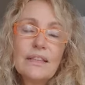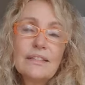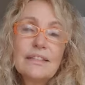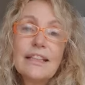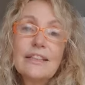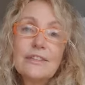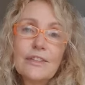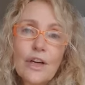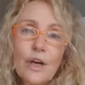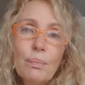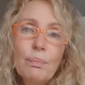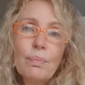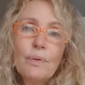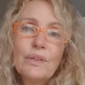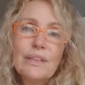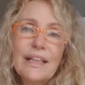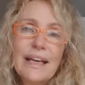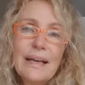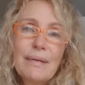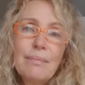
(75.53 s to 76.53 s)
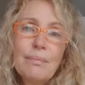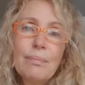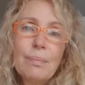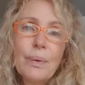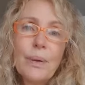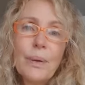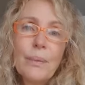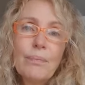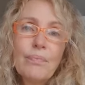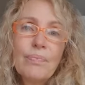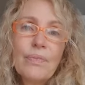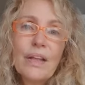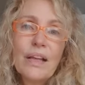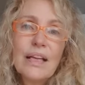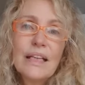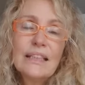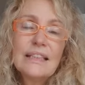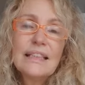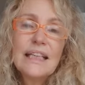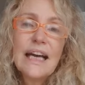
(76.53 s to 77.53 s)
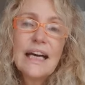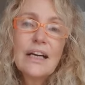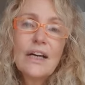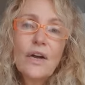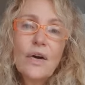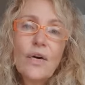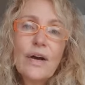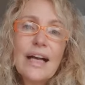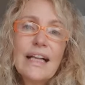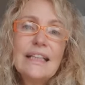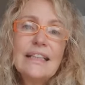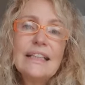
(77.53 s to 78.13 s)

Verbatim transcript: da troppo tempo si arroga